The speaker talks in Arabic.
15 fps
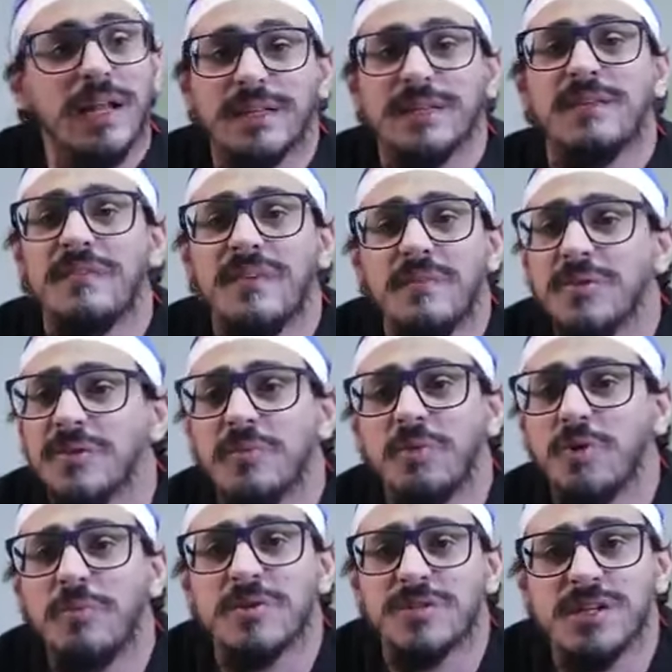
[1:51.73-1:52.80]
لا تفهم ان
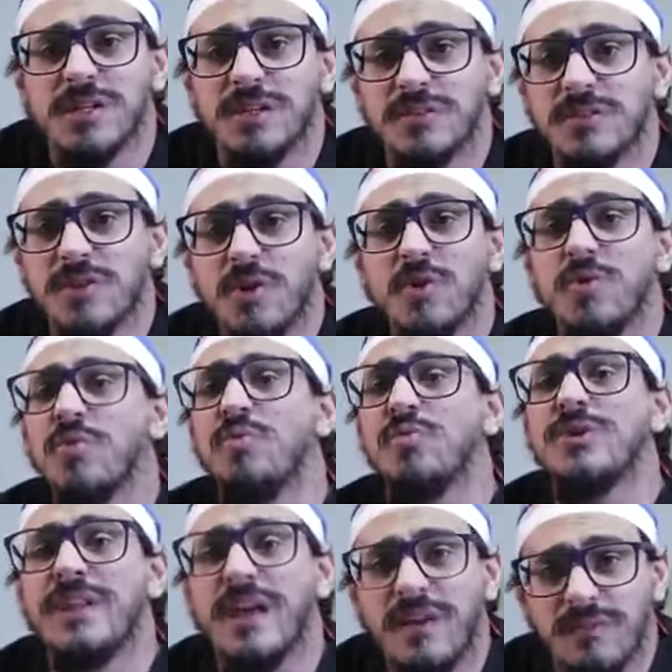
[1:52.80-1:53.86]
الموضوع بسيط
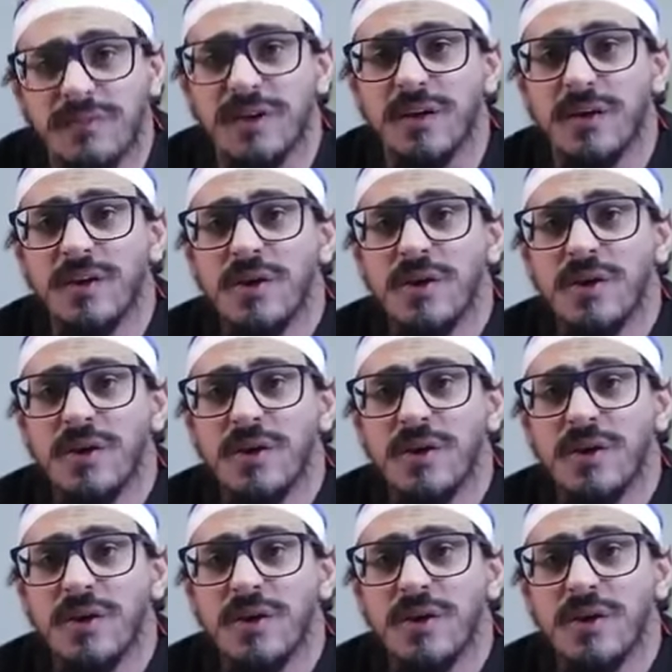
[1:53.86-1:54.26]
وتافه